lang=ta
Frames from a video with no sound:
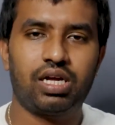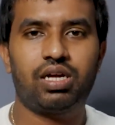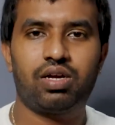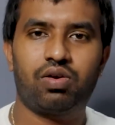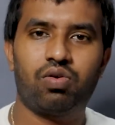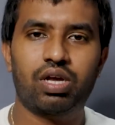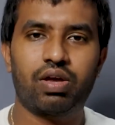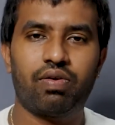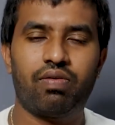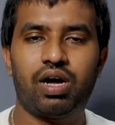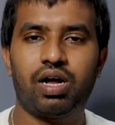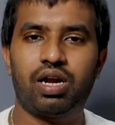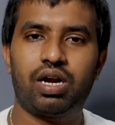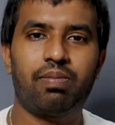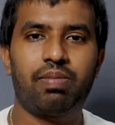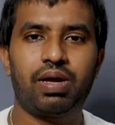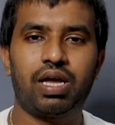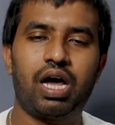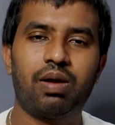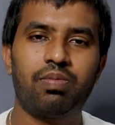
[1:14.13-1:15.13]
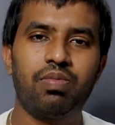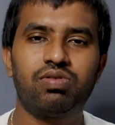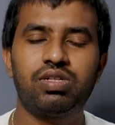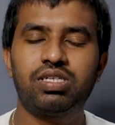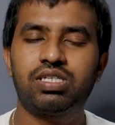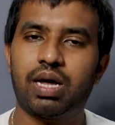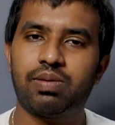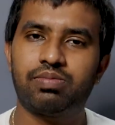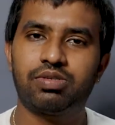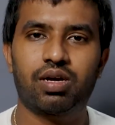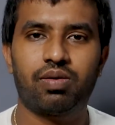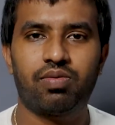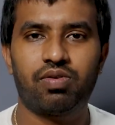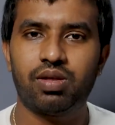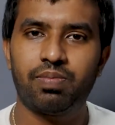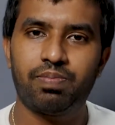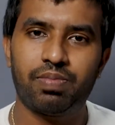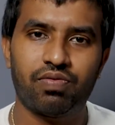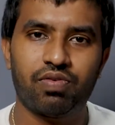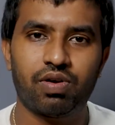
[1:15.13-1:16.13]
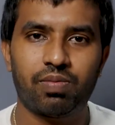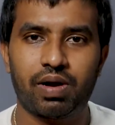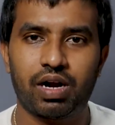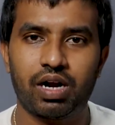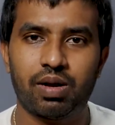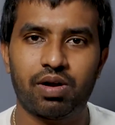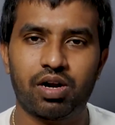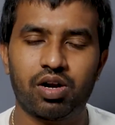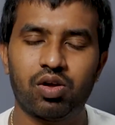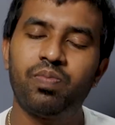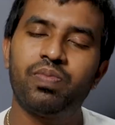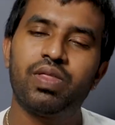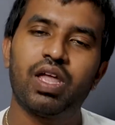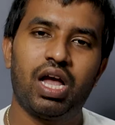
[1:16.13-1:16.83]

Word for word: ஓகேவா நம்ம யாருமே வந்து சாம்சங் வந்து ப்ரிஃபர் பண்ண மாட்டோம்